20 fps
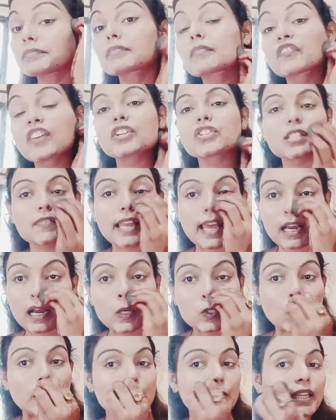फंक्शन वगैरह
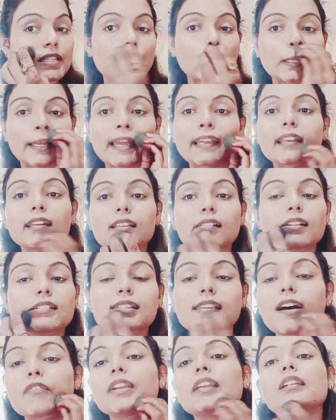छोटे छोटे होते हैं कीर्तन
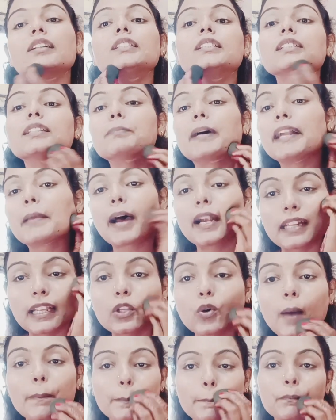या फिर बर्थडे पार्टी
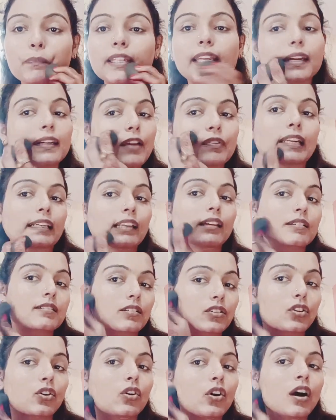तो आप ये डेफिनेटली कर
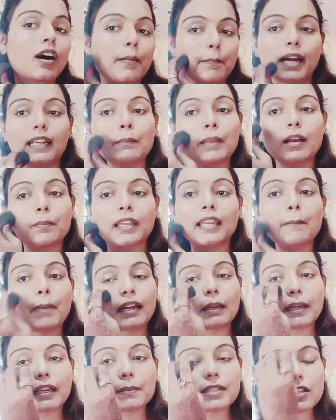सकते हो पार्टी मेकअप नहीं है
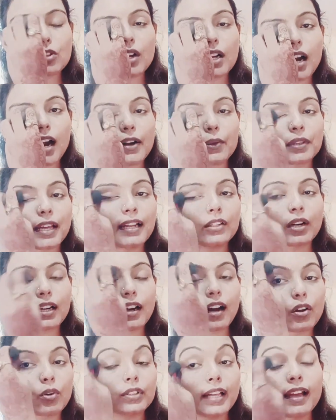पार्टी मेकअप से थोड़ा हार्ड होता है थोड़ा
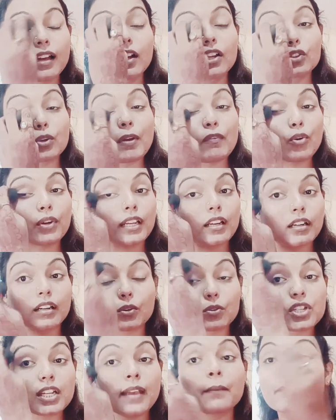डार्क होता है तो मैं वो नहीं कर रही
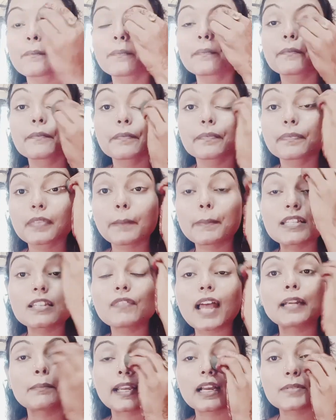हूँ ठीक है मैं सिर्फ
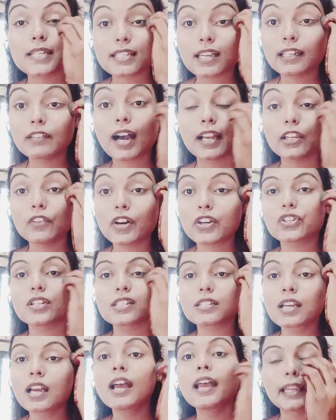लाइट मेकअप जैसे दिवाली
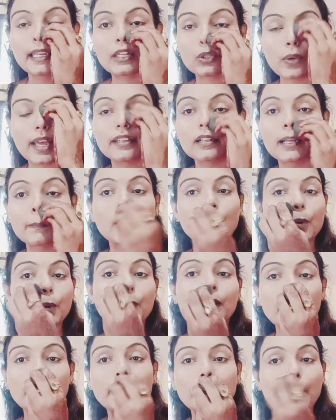फंक्शन या तो वैदर घर में हो
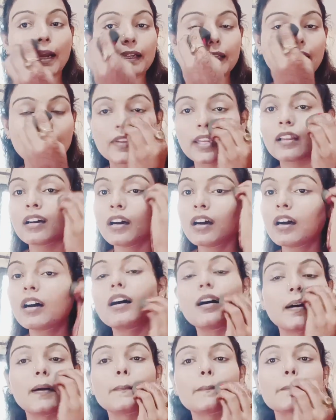कोई किसी पार्टी या फिर
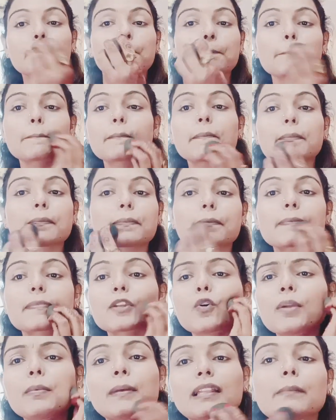
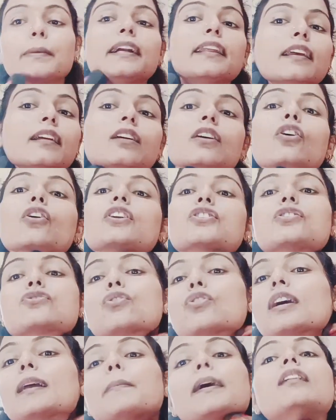कोई भी मतलब बड़े ओकेजन
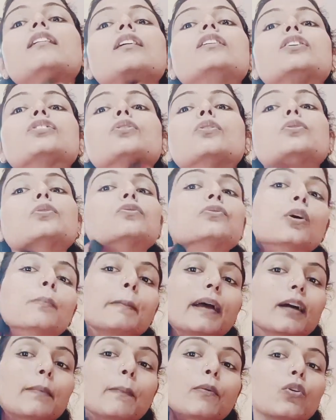हो घर पर तो वो मैं
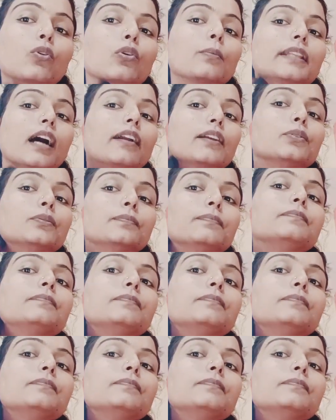मेकअप आप लोगों को बता रही हूँ